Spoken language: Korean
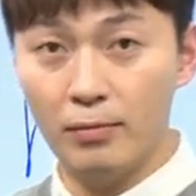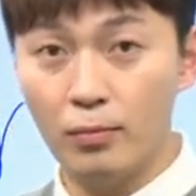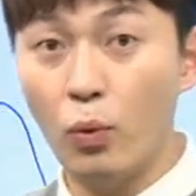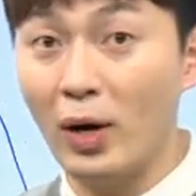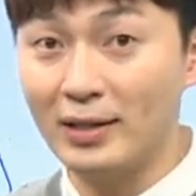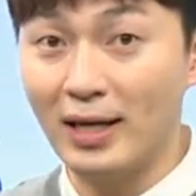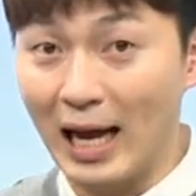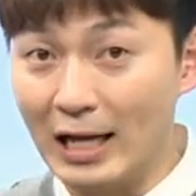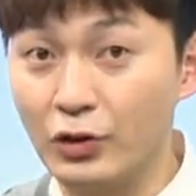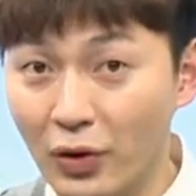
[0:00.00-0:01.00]
보안상
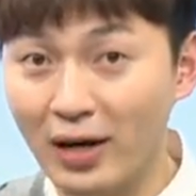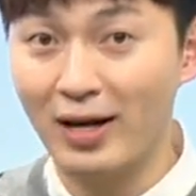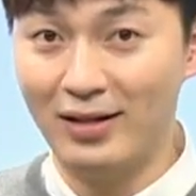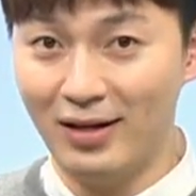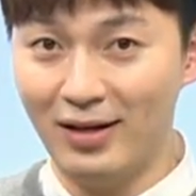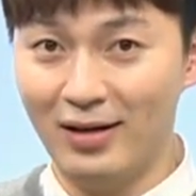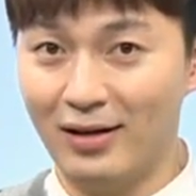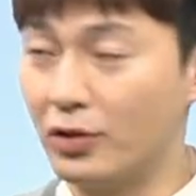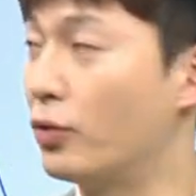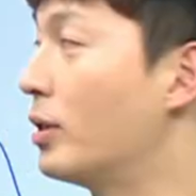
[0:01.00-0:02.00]
안전한 아이디.
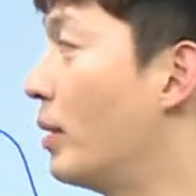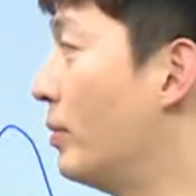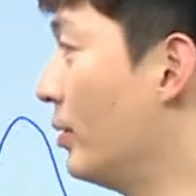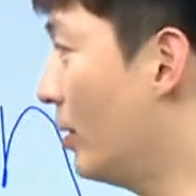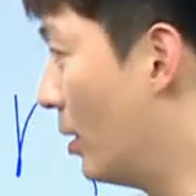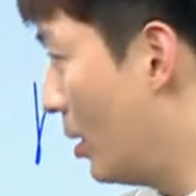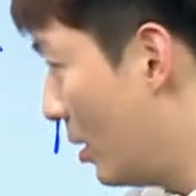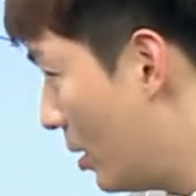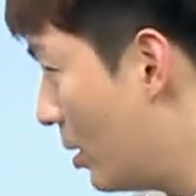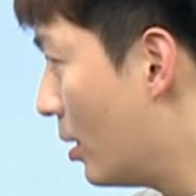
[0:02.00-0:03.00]
정답은
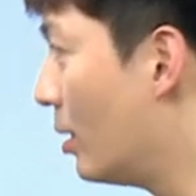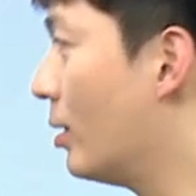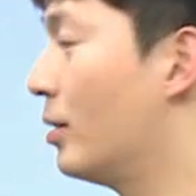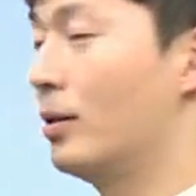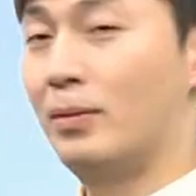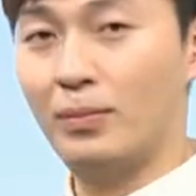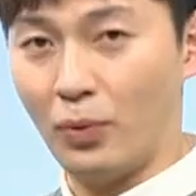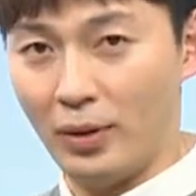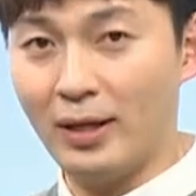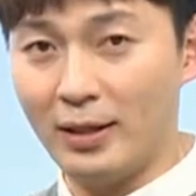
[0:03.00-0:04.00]

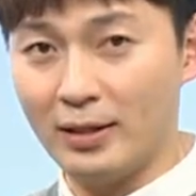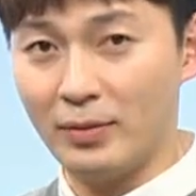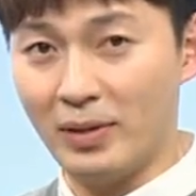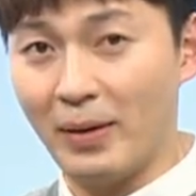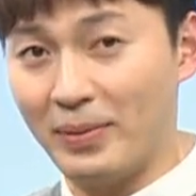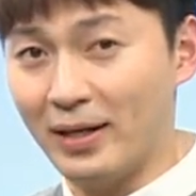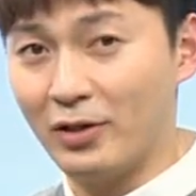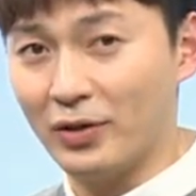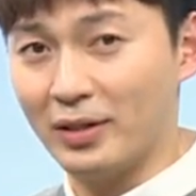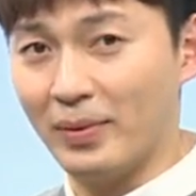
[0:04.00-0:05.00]
보이가 되겠습니다. 비가
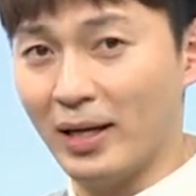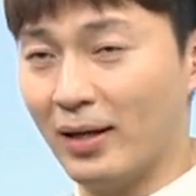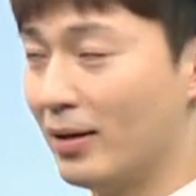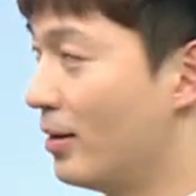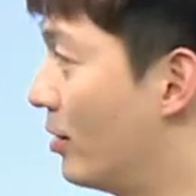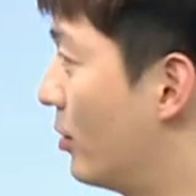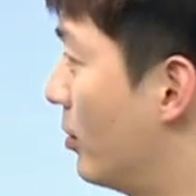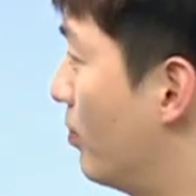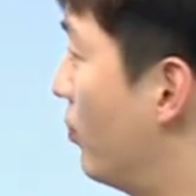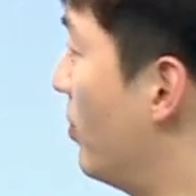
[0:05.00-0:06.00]
되겠습니다.
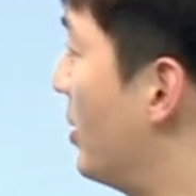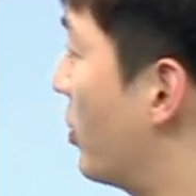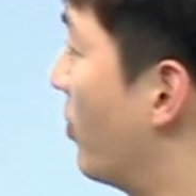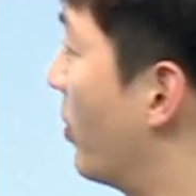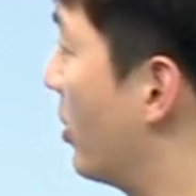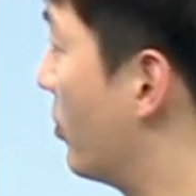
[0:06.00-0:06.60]
풀 해석해 볼게요.